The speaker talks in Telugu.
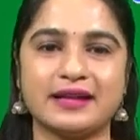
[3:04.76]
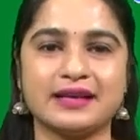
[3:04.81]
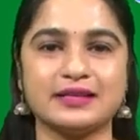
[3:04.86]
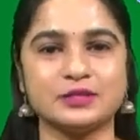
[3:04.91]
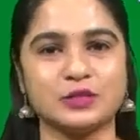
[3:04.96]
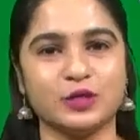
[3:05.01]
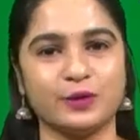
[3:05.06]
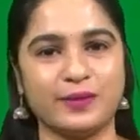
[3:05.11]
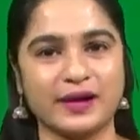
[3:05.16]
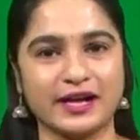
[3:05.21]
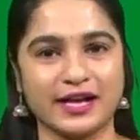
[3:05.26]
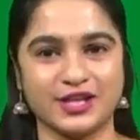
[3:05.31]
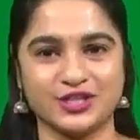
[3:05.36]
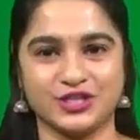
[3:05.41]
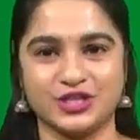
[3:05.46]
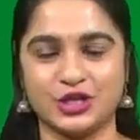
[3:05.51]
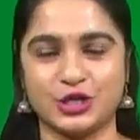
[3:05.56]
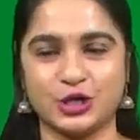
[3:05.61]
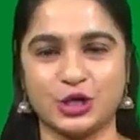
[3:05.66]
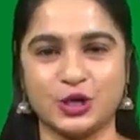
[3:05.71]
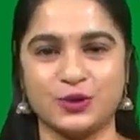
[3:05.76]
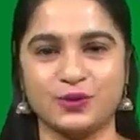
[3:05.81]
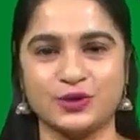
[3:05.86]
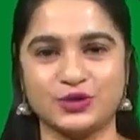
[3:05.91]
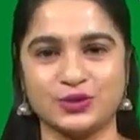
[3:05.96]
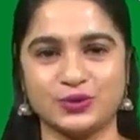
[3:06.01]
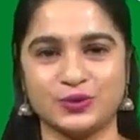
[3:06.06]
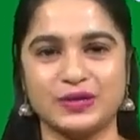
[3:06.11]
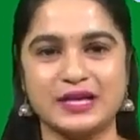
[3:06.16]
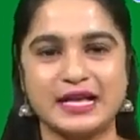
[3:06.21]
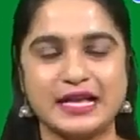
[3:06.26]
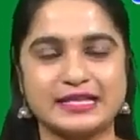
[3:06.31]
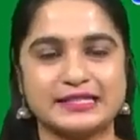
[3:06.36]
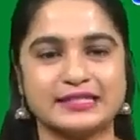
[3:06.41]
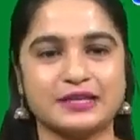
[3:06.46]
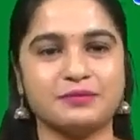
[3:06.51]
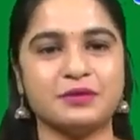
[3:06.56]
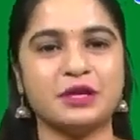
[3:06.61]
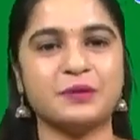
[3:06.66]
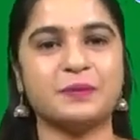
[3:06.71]
ద్వారా సులభంగా చేరుకోవచ్చు
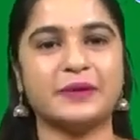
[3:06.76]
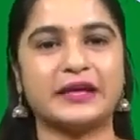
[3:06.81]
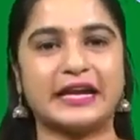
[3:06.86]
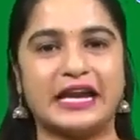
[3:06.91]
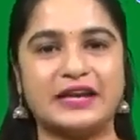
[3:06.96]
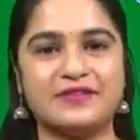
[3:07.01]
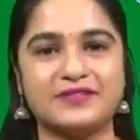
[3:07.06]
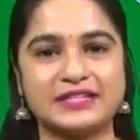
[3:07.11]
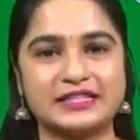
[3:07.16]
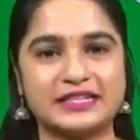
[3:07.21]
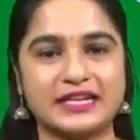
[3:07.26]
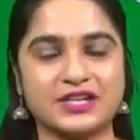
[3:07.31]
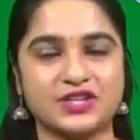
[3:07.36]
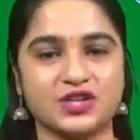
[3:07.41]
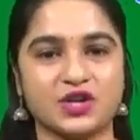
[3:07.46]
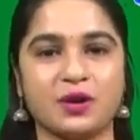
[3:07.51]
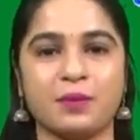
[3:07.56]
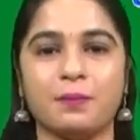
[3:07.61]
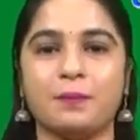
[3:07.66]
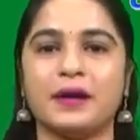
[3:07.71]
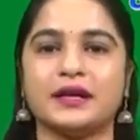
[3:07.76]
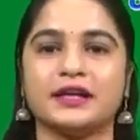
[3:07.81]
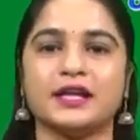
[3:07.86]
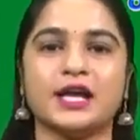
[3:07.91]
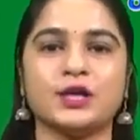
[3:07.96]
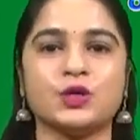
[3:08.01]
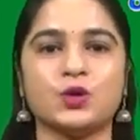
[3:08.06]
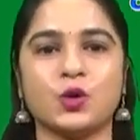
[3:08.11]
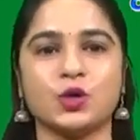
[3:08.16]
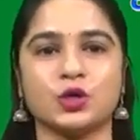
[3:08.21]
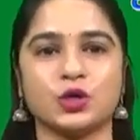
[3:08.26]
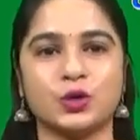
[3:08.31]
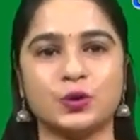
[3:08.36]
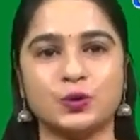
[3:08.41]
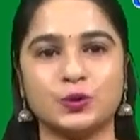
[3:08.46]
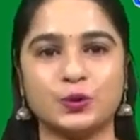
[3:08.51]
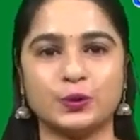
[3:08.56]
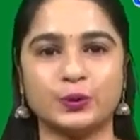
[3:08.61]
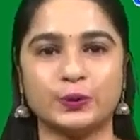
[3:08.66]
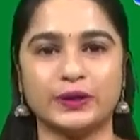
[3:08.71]
సమీప రైల్వే స్టేషన్ పఠాన్కోట్లో
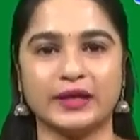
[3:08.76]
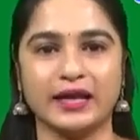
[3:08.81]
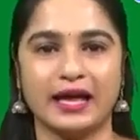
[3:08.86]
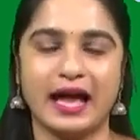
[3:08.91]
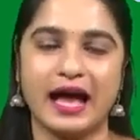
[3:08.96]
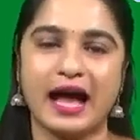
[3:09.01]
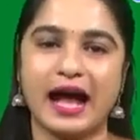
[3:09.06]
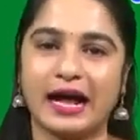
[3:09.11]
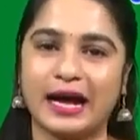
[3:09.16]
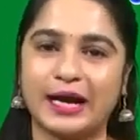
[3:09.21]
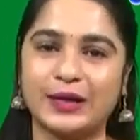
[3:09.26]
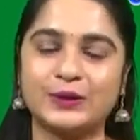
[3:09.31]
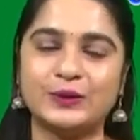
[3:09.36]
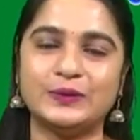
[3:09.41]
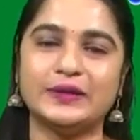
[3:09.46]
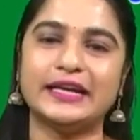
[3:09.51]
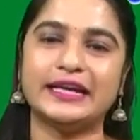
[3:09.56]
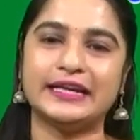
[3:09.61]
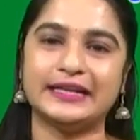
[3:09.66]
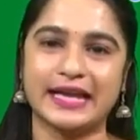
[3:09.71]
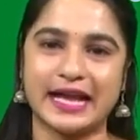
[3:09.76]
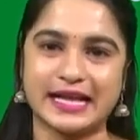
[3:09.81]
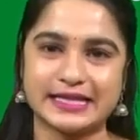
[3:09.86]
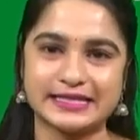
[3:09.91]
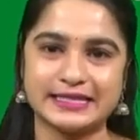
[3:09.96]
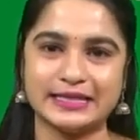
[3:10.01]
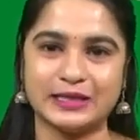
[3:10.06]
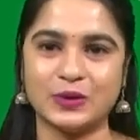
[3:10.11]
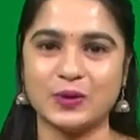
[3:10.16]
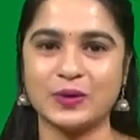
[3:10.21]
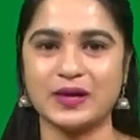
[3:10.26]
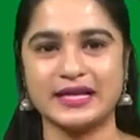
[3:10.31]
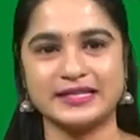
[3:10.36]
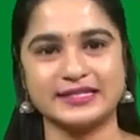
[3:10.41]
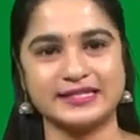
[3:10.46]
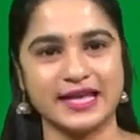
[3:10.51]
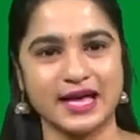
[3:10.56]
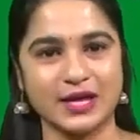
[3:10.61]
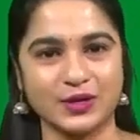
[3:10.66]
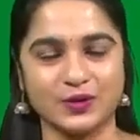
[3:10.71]
ఉంటుంది అక్కడ నుండి ట్యాక్సీలో
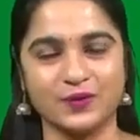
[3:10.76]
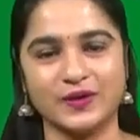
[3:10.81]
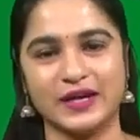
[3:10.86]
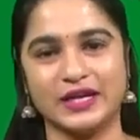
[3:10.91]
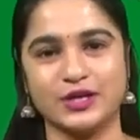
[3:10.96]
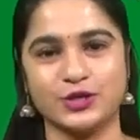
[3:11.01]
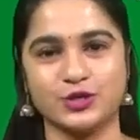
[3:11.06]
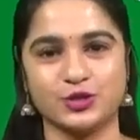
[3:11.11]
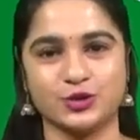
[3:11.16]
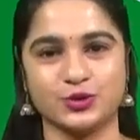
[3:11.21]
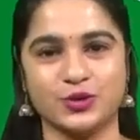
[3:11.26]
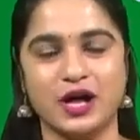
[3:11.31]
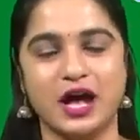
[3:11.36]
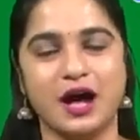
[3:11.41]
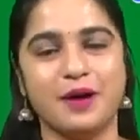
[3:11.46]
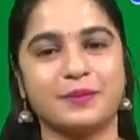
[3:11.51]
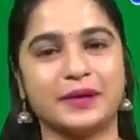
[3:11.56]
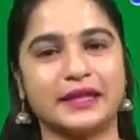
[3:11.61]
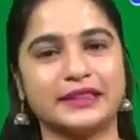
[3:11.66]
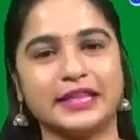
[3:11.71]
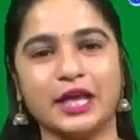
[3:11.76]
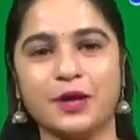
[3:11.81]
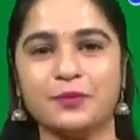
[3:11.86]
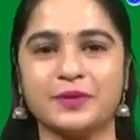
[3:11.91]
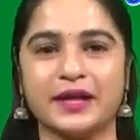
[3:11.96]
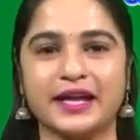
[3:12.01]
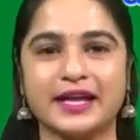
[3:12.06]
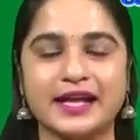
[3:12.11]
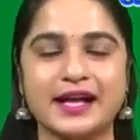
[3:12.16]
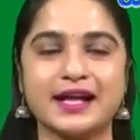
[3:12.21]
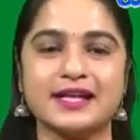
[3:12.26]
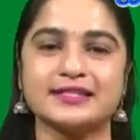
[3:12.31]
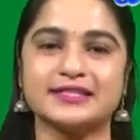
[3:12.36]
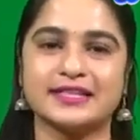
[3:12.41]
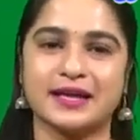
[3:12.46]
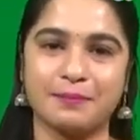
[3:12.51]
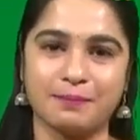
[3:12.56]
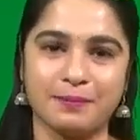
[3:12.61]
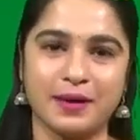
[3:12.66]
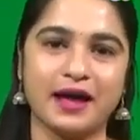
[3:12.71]
కజిహార్కు వెళ్ళొచ్చు ప్రత్యామ్నాయంగా
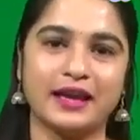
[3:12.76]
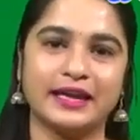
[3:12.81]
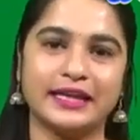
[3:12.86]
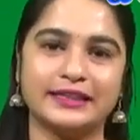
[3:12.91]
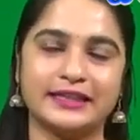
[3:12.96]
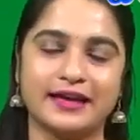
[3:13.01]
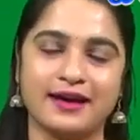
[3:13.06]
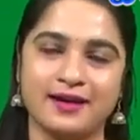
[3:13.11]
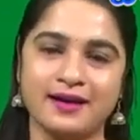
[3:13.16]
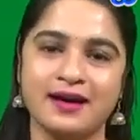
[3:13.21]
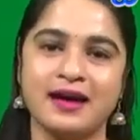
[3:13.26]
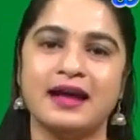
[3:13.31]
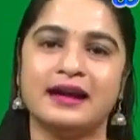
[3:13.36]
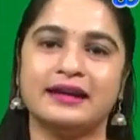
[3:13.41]
చంబా లేదా